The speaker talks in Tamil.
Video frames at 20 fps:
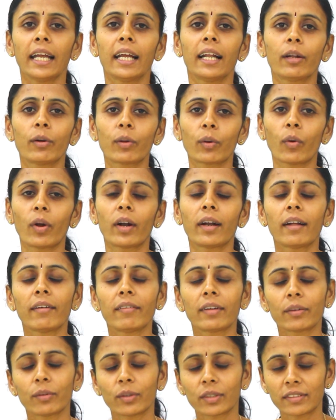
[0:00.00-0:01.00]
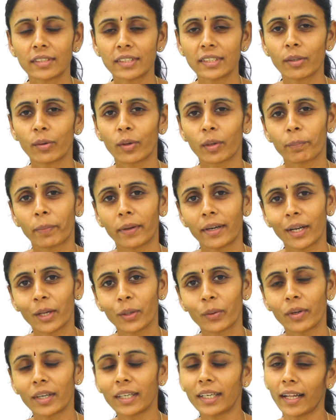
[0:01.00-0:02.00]
இல்லை ஒரு ஒன் ஹவர் ஒரு சின்ன ஒர்க்
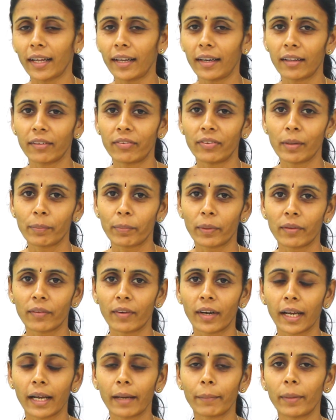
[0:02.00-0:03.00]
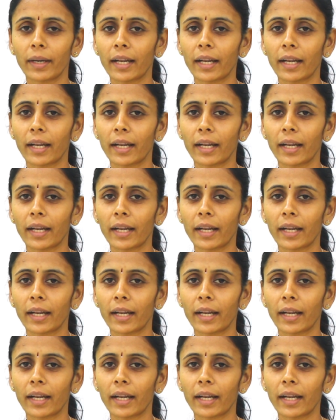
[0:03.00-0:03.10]
பண்ணால் கூட டயர்டாக ஃபீல் பண்ணுவாங்க